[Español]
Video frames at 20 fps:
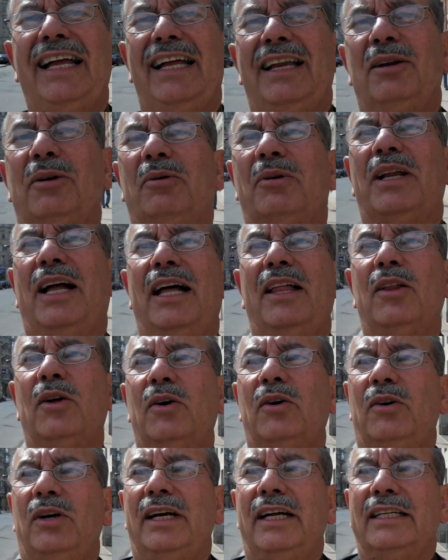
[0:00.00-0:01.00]
El
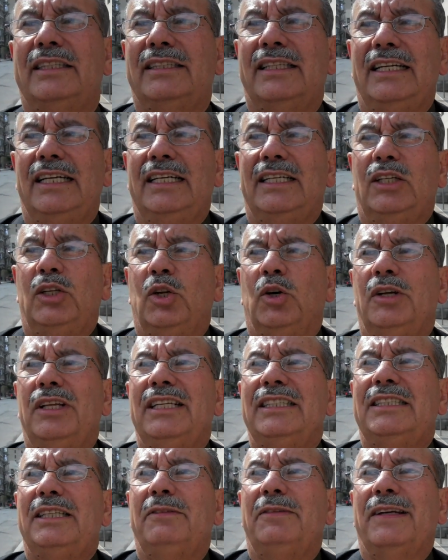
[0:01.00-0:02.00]
jurado este, no
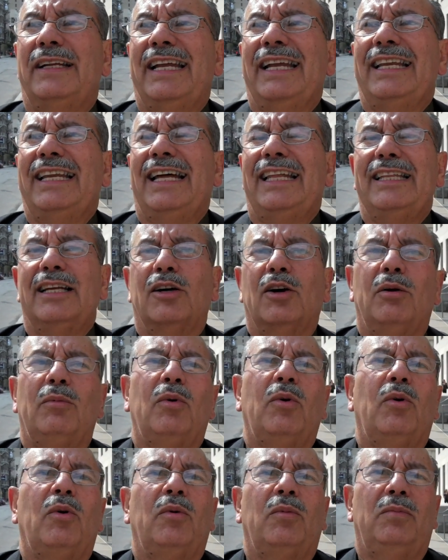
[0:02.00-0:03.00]
identifiqué a nadie
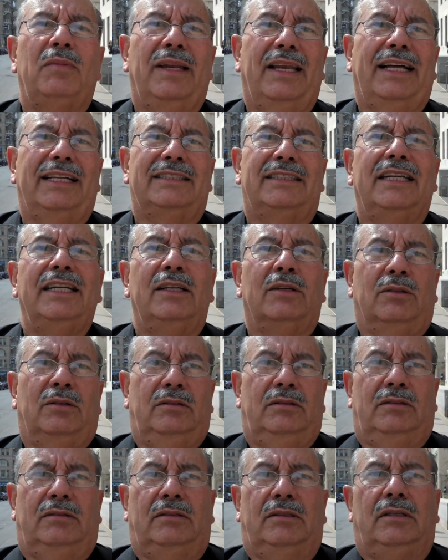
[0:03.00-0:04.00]
como latino.
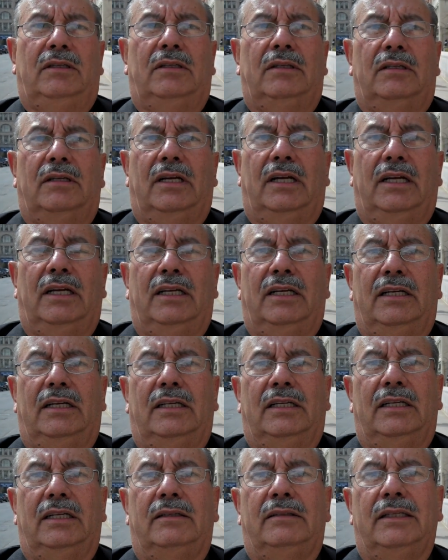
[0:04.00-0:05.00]

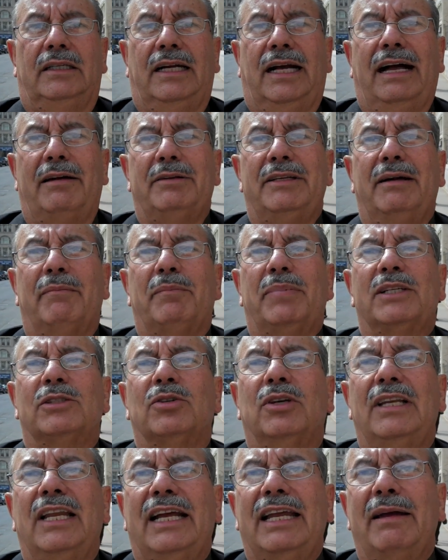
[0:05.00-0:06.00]
Eh, eh, habían
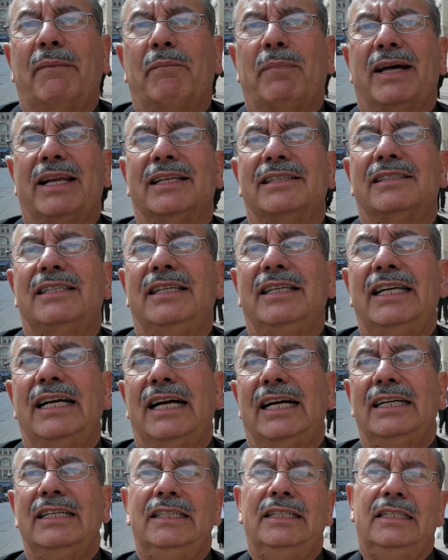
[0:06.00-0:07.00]
personas que
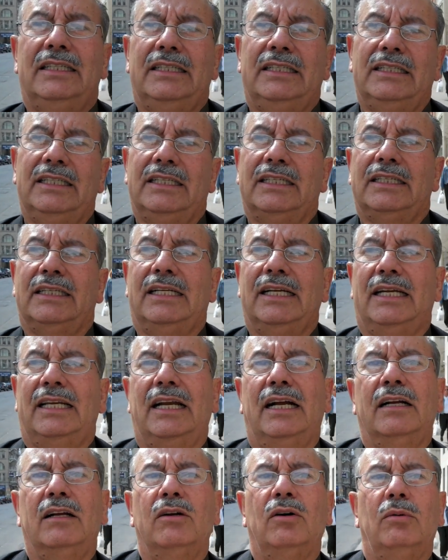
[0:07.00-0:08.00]
parecían que
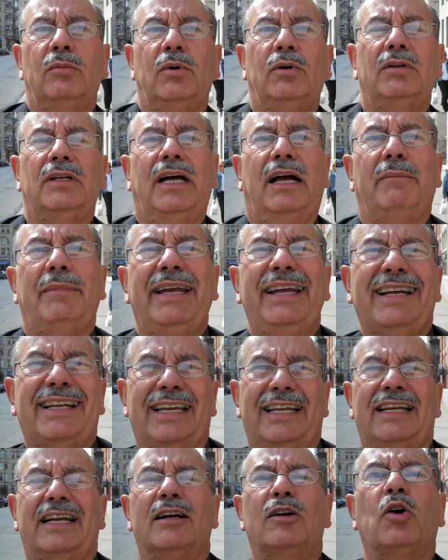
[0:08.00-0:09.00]
eran como una
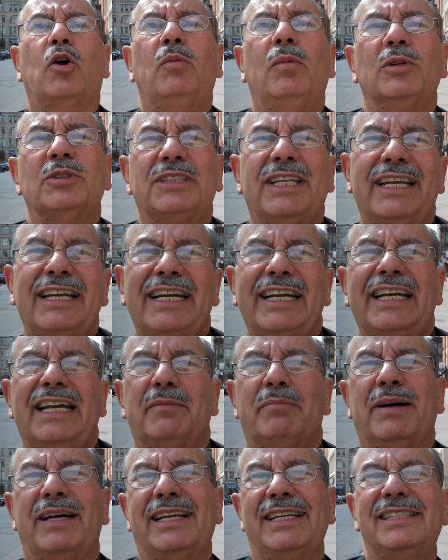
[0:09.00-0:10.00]
mezcla, eran como tres
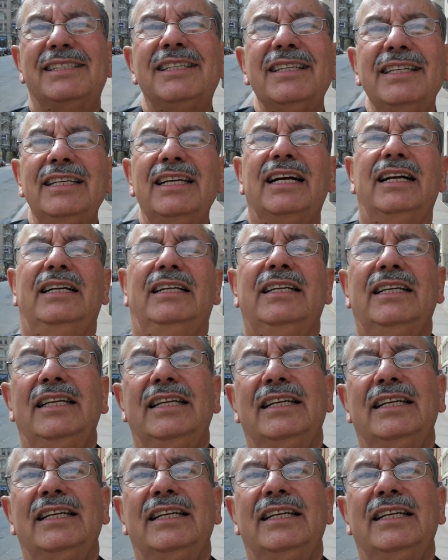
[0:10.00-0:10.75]
que parecía